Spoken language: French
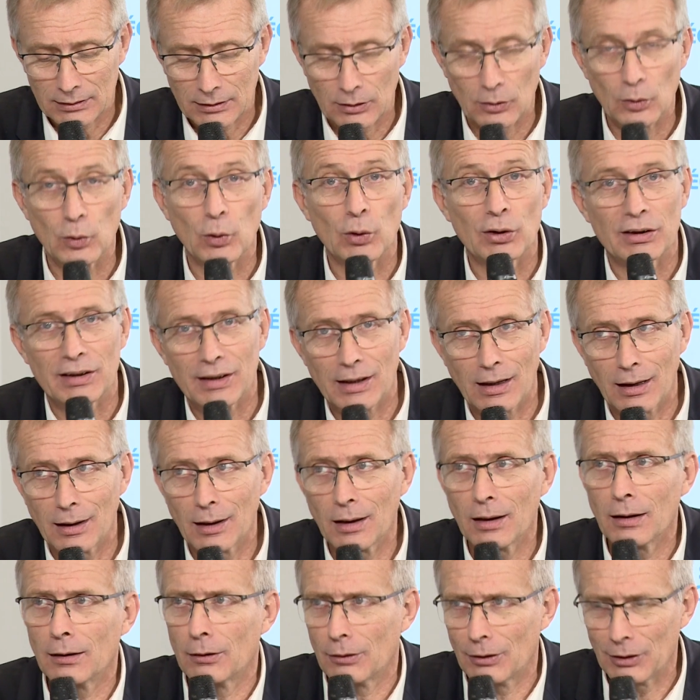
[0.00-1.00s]
le
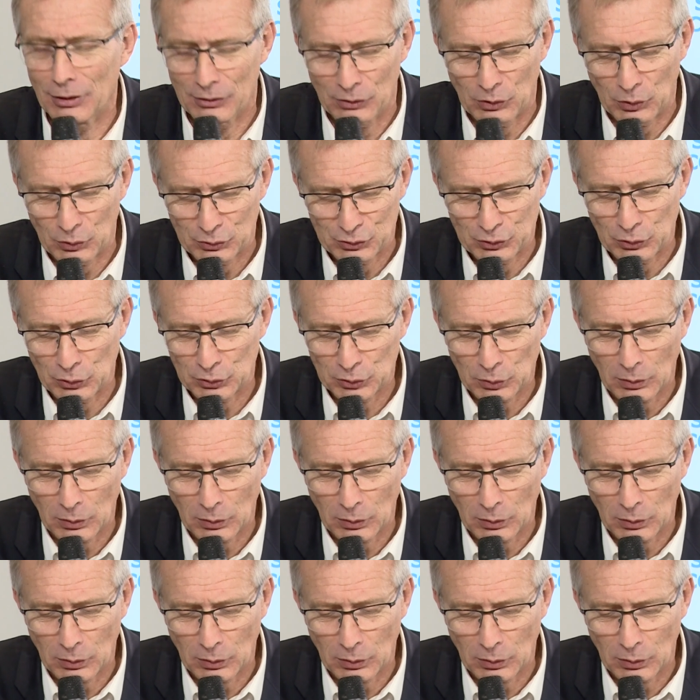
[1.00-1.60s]
lien euh, sur